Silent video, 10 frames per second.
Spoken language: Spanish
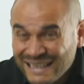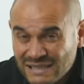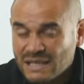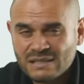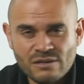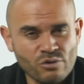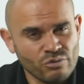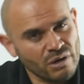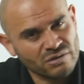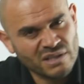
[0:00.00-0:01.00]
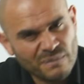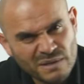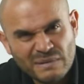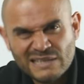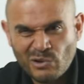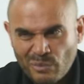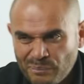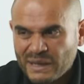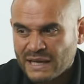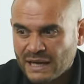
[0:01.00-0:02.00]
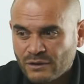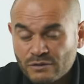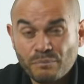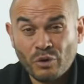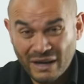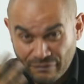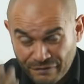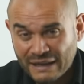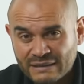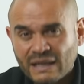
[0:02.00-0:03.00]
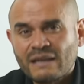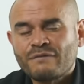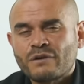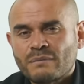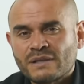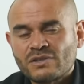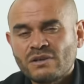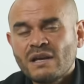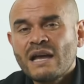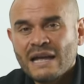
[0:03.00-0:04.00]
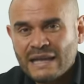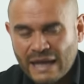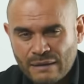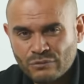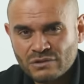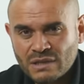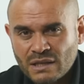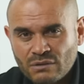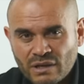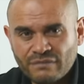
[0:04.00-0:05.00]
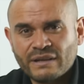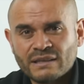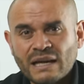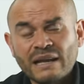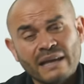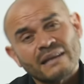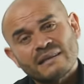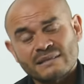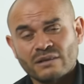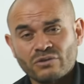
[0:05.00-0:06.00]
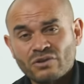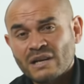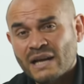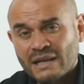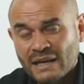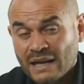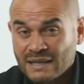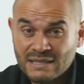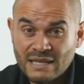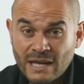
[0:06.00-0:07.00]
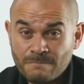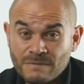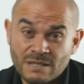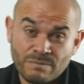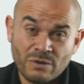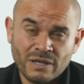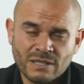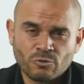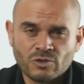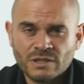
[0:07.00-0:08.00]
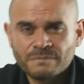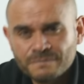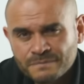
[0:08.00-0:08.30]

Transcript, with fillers: este ha sido uno de los temas más complicados por la falta de información que hemos tenido que enfrentar en el desarrollo del canal. Así que espero que te guste.